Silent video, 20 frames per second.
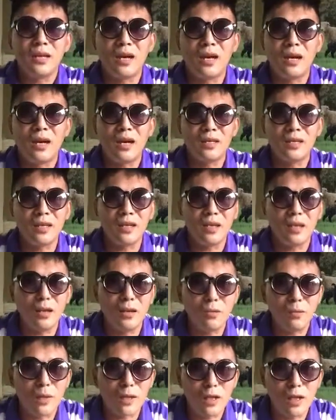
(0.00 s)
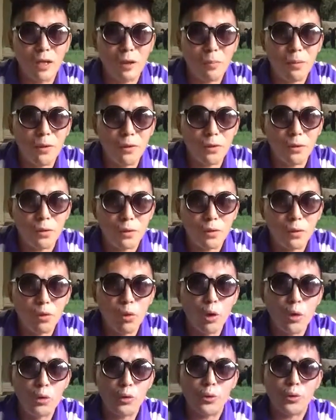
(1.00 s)
啊。那个我的老朋友
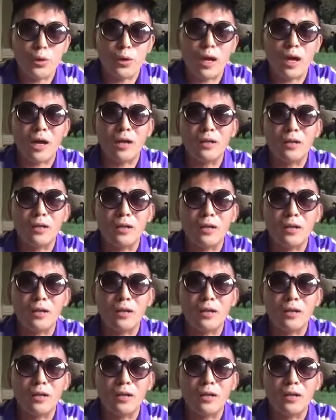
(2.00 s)
罗宇啊，